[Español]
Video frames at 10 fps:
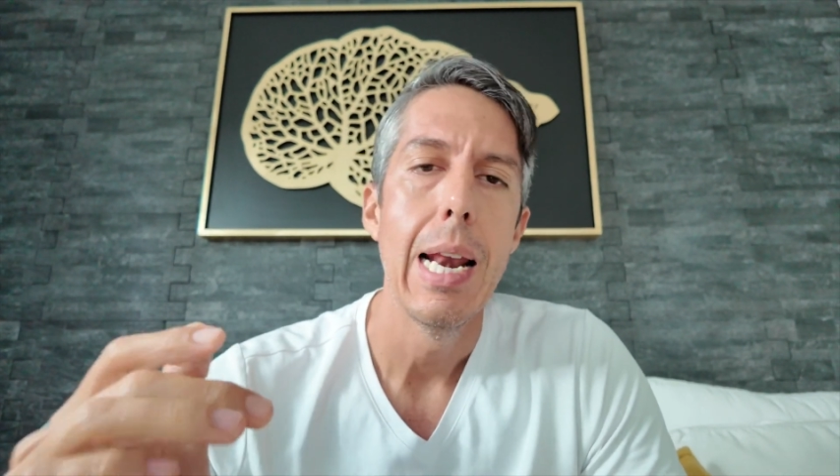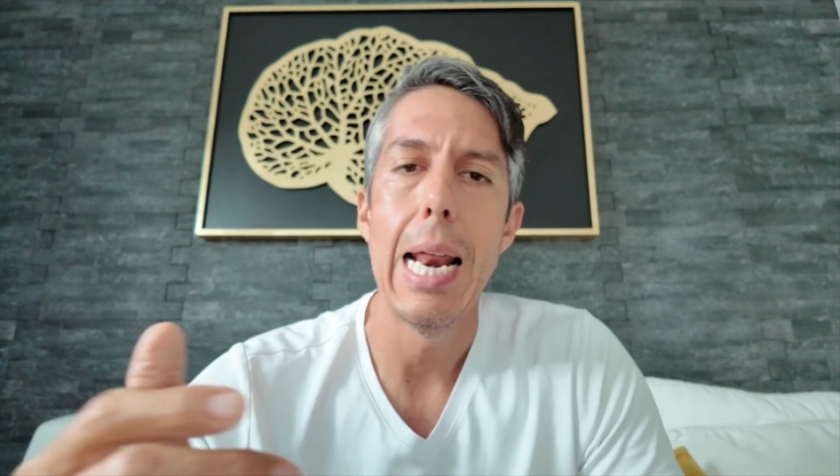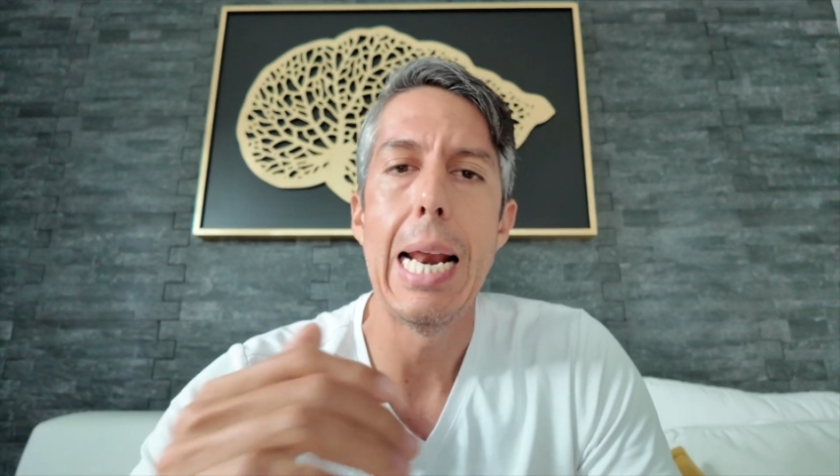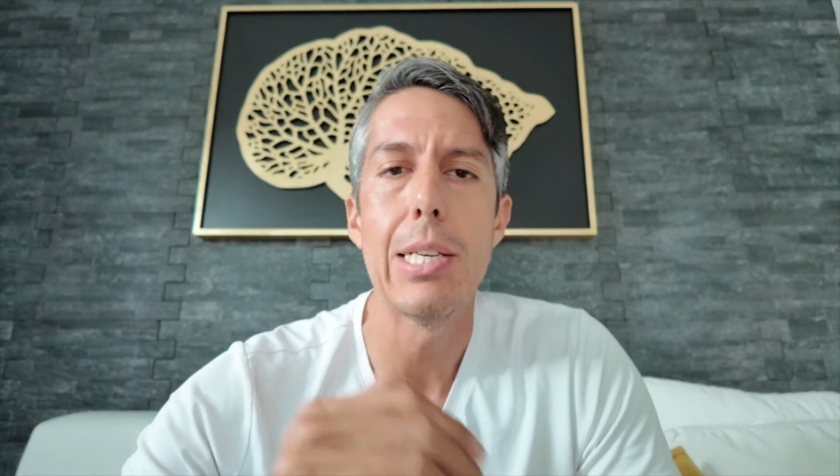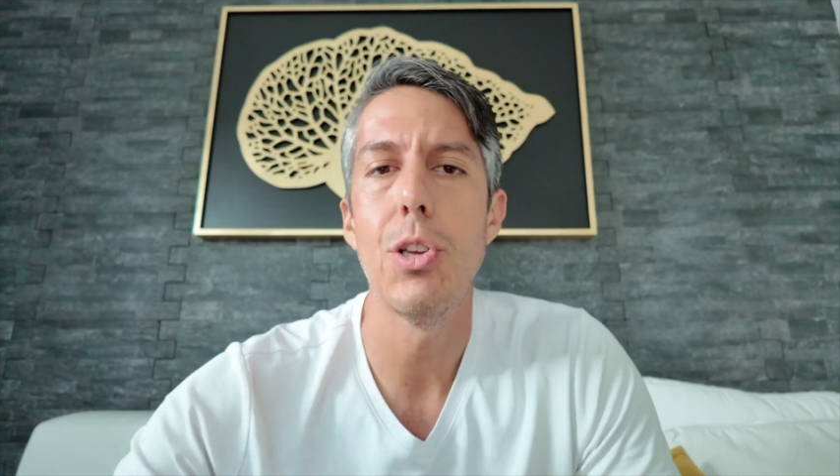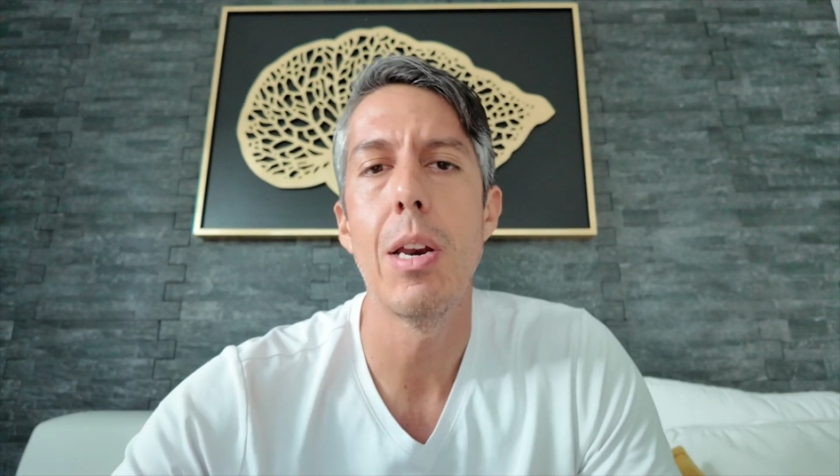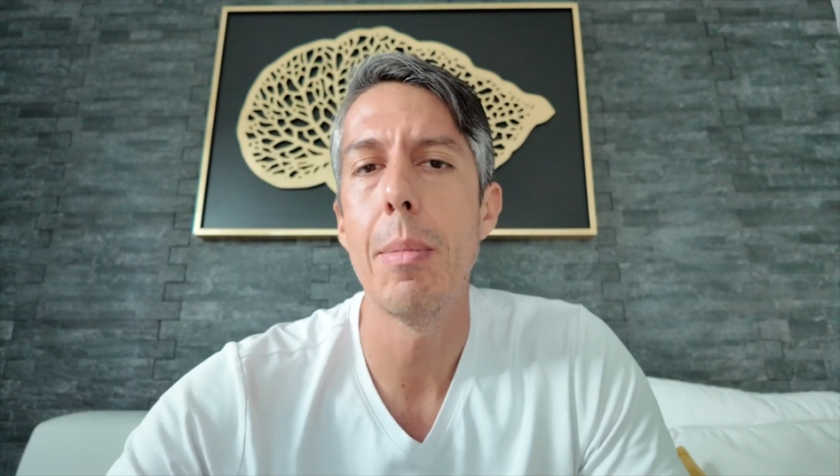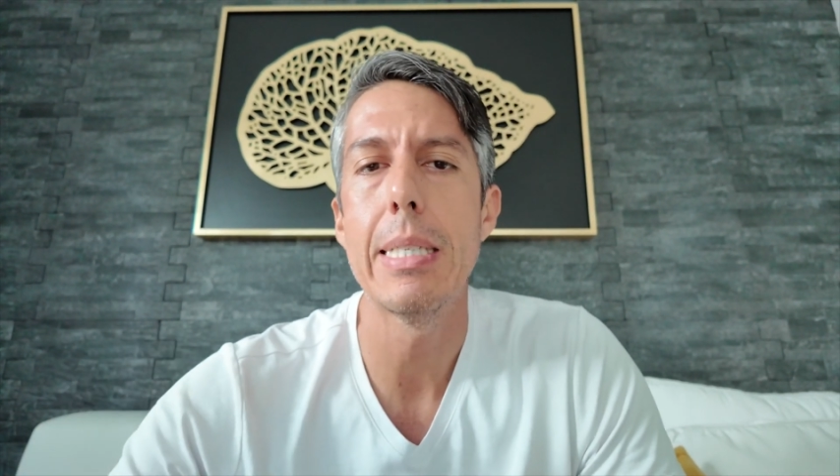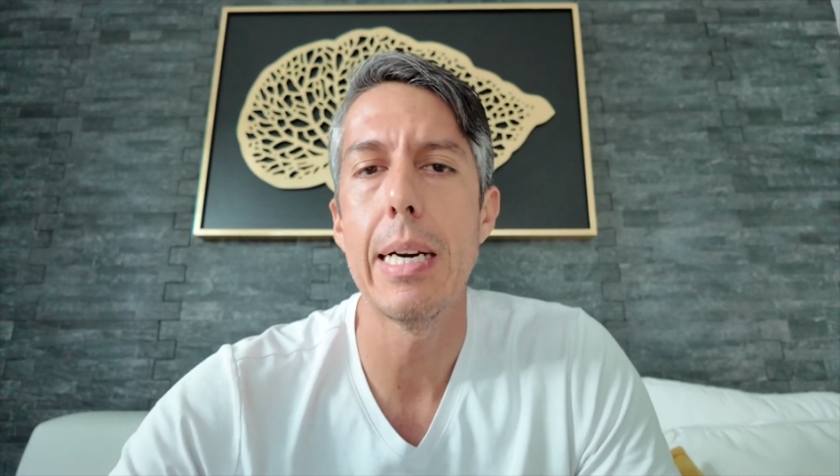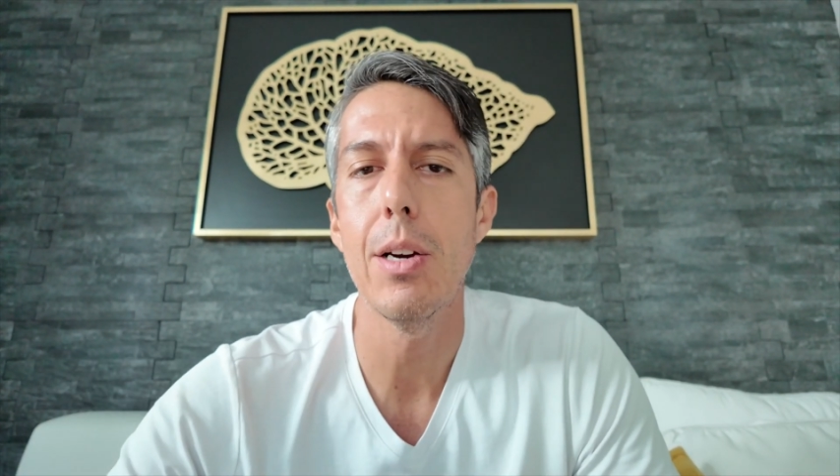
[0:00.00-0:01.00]
La
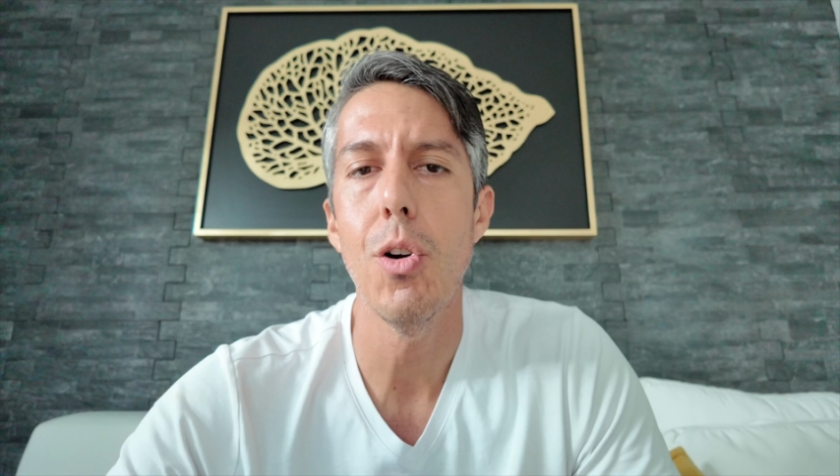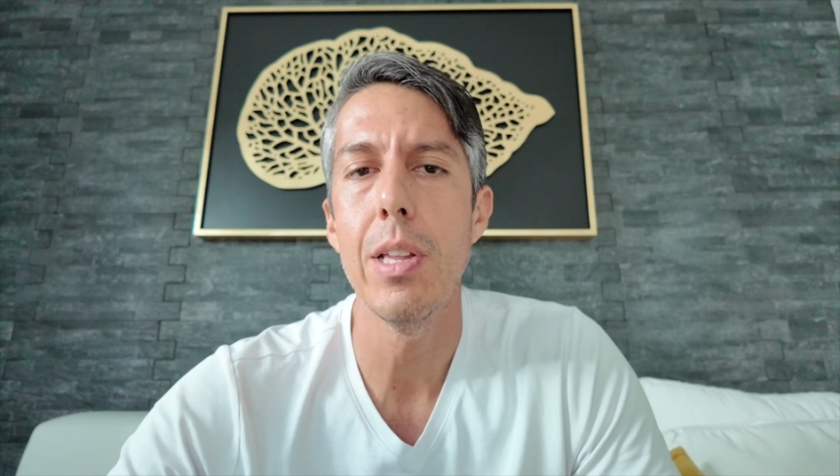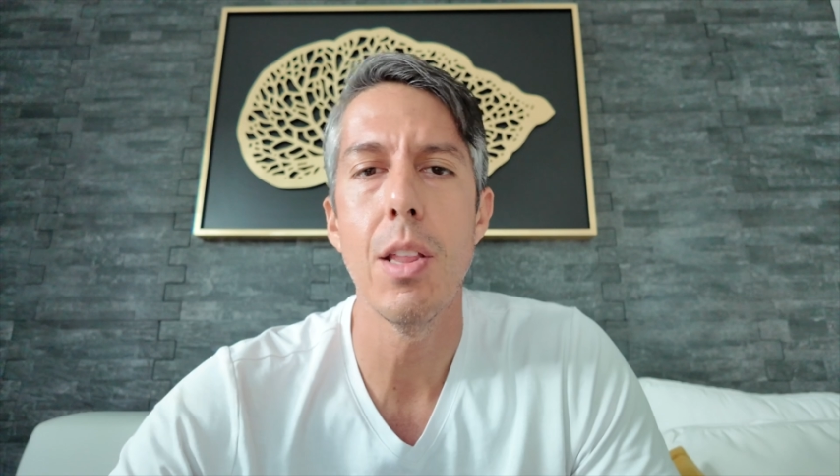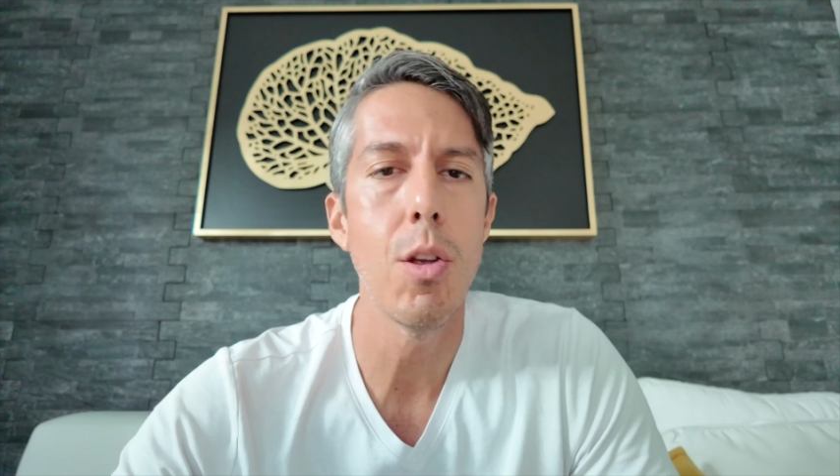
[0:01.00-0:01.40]
se recuerden